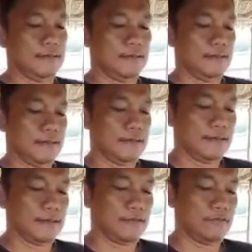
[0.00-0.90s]
ah,
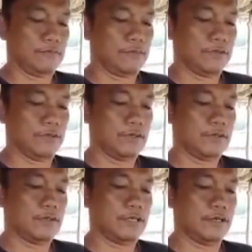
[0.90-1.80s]
ganun po yung
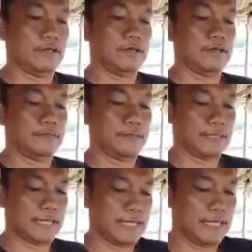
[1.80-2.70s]
ano
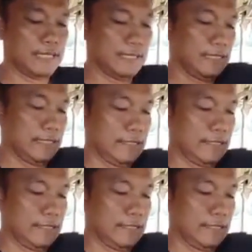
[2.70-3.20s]
pagtali natin